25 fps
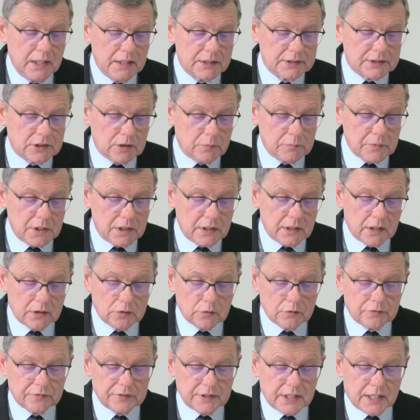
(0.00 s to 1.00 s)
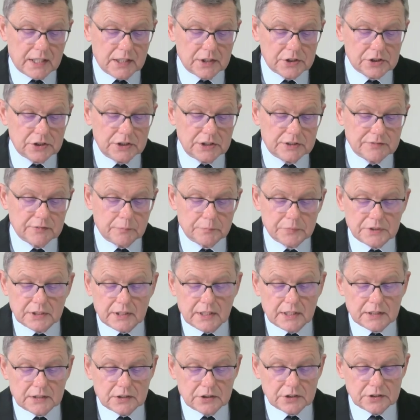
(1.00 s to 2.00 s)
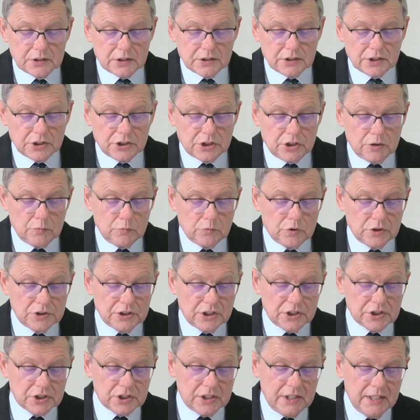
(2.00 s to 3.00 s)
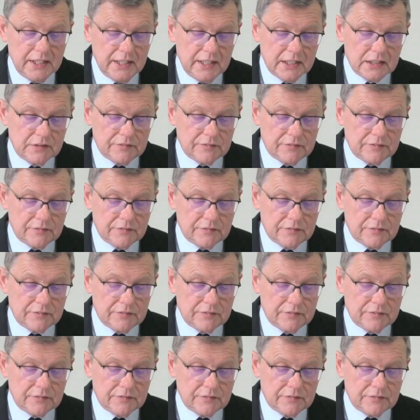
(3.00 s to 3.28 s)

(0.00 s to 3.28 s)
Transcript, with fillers: 100 milionów na lecznictwo psychiatryczne dzieci i młodzieży,